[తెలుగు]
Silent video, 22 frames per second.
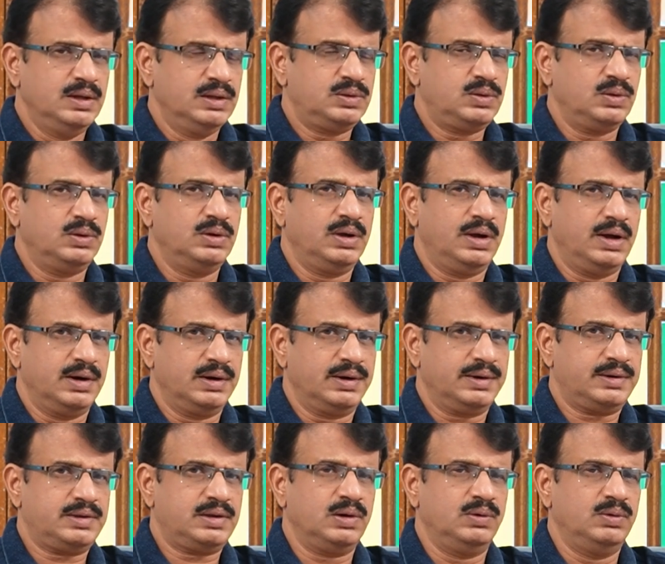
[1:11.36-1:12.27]
సో ఈ
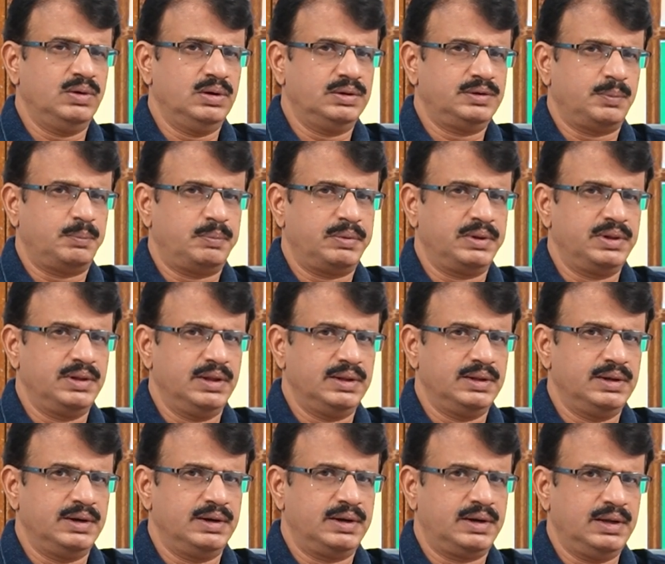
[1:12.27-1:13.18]
కాంటెక్స్లో వాళ్ళు చెప్పింది
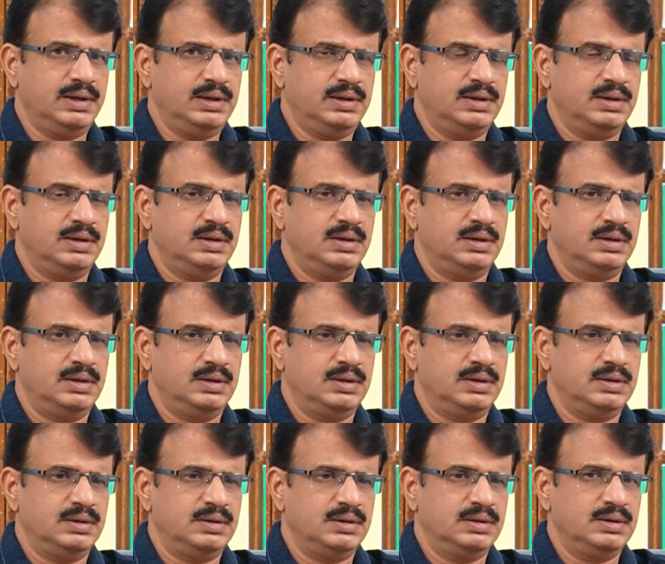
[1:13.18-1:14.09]
ఏంటంటే
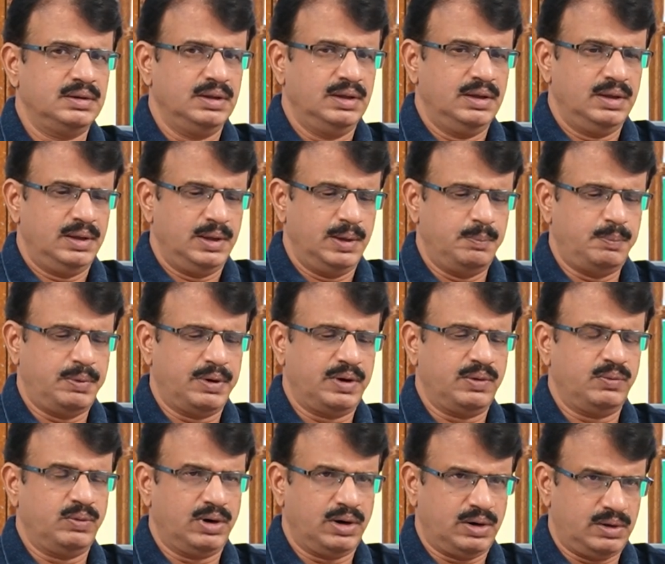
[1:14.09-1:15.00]

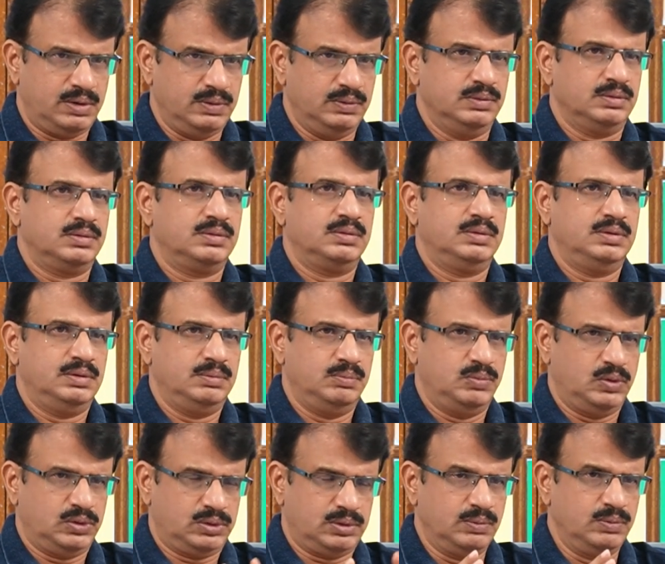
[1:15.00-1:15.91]
ఇప్పటి వరకు
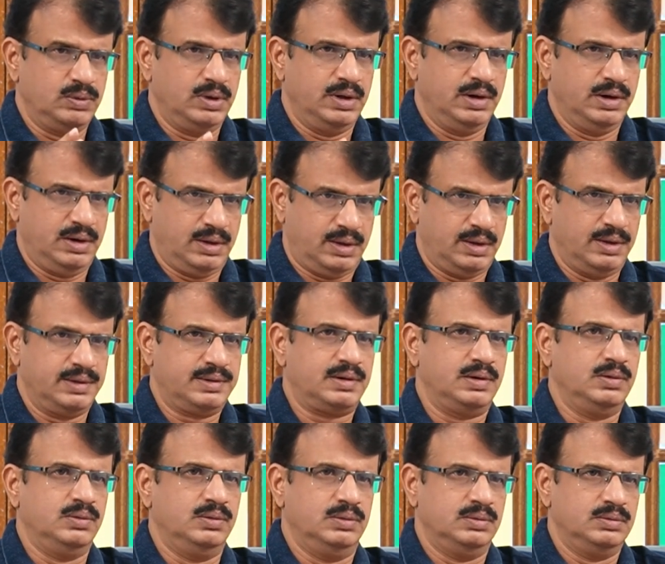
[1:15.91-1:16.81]
మొత్తం ఏడు
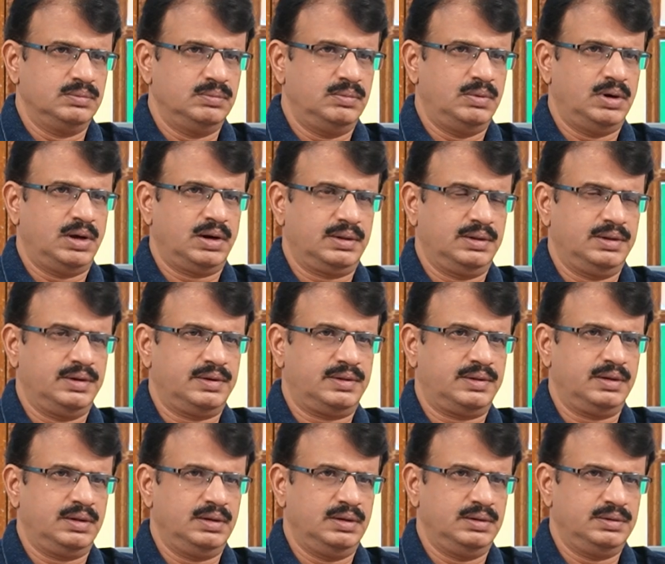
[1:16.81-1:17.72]
కేసులు
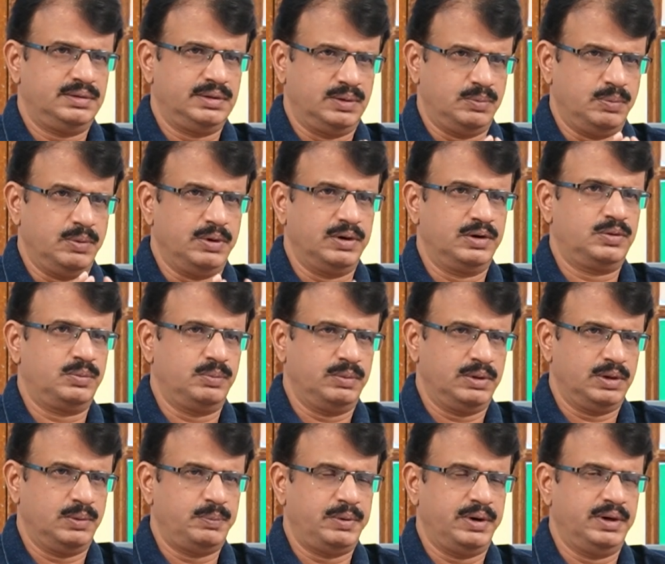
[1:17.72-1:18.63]
మార్గదర్శి చిట్ ఫండ్స్
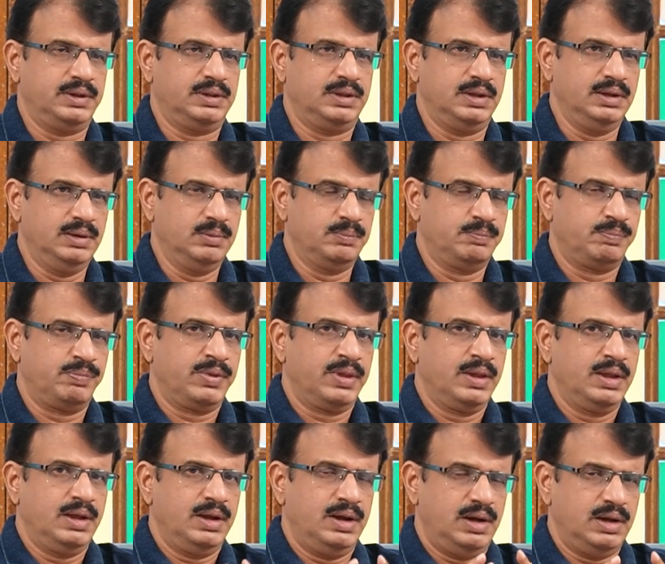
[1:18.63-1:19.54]
మీద పెడితే
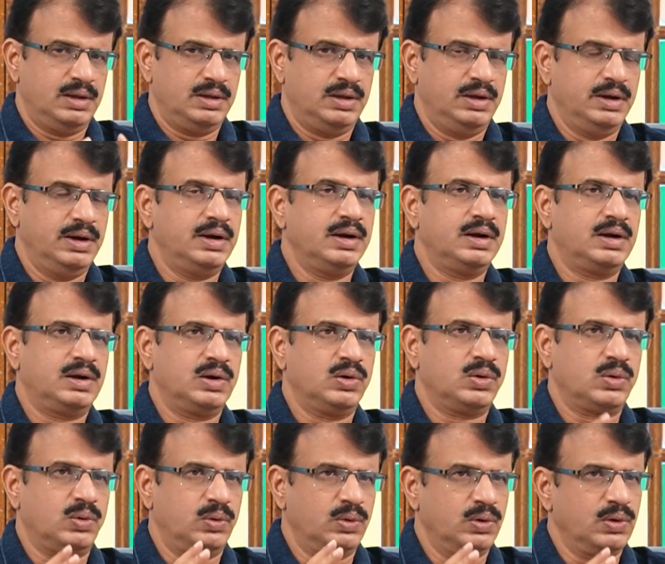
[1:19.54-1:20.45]
ఆ ఏడిట్లో
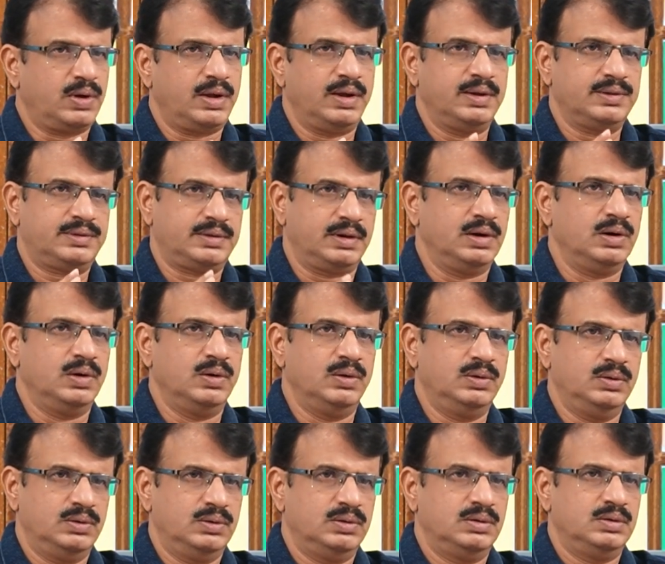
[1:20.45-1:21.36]
రెండు కేసుల్లో
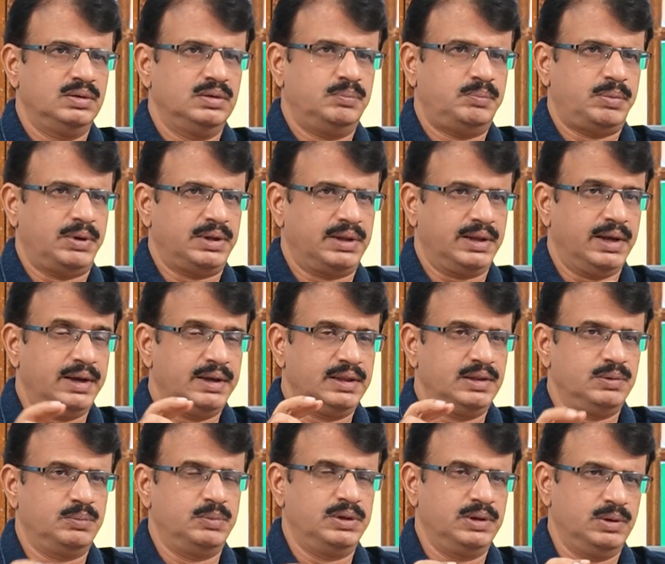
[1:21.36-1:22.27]

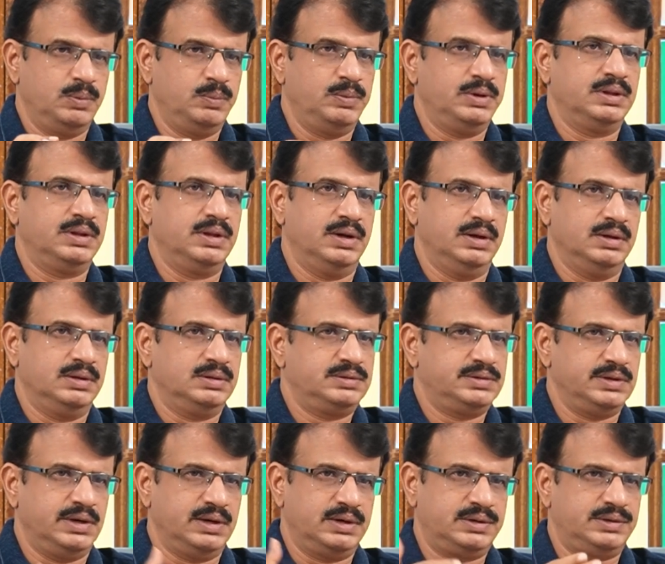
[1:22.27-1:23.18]
పదహైదు మంది మీద
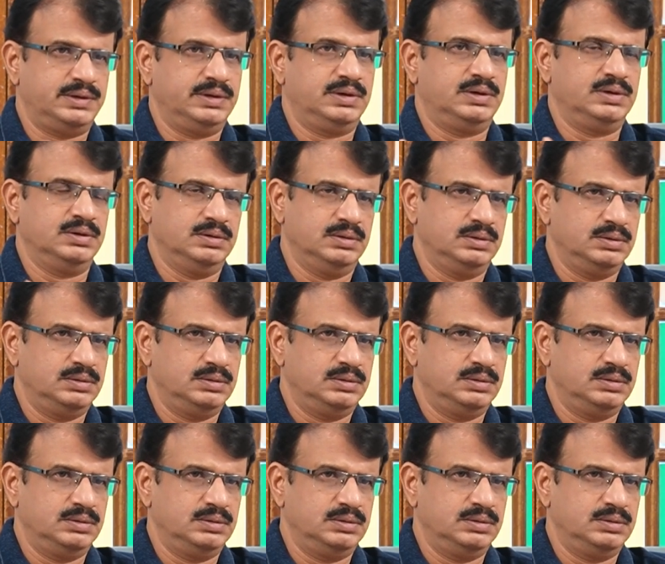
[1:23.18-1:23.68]
ఛార్జ్షీట్